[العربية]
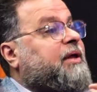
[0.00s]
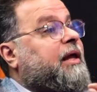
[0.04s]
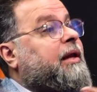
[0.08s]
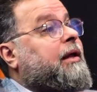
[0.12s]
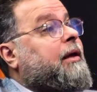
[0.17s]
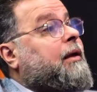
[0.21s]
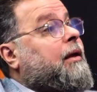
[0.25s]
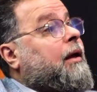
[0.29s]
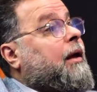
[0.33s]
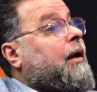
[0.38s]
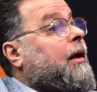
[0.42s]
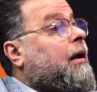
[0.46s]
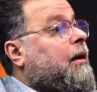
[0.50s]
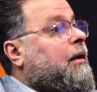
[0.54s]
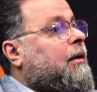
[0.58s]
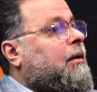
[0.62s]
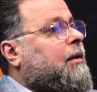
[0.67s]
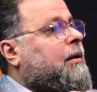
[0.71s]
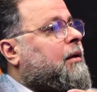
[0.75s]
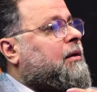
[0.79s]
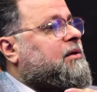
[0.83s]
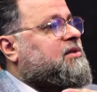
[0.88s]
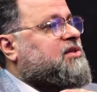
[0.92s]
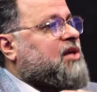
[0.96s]
بطريقه
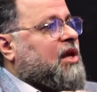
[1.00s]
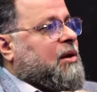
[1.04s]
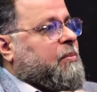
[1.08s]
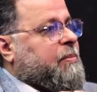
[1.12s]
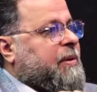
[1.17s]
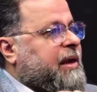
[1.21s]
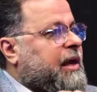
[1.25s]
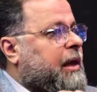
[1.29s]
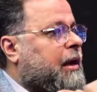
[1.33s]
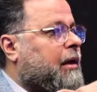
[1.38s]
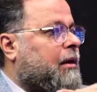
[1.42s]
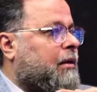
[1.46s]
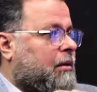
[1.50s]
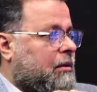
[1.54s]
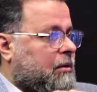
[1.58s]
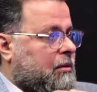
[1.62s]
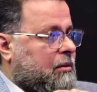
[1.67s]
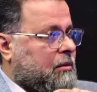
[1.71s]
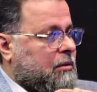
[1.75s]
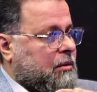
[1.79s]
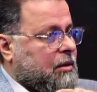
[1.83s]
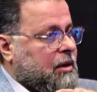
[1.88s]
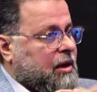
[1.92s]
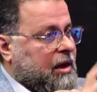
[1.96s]
آه، سلبيه
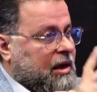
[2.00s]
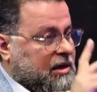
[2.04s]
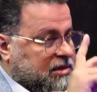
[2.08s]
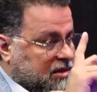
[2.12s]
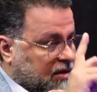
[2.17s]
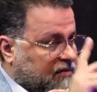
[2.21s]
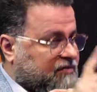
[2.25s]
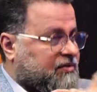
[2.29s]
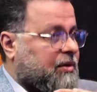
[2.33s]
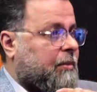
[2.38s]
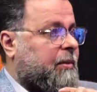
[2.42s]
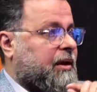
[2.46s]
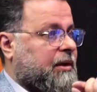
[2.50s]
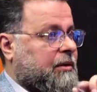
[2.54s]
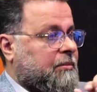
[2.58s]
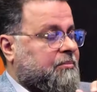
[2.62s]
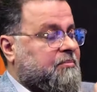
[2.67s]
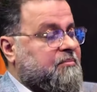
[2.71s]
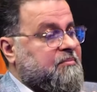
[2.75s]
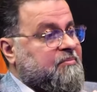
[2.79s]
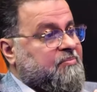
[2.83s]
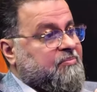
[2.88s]
مم. للاسف طبعا مم.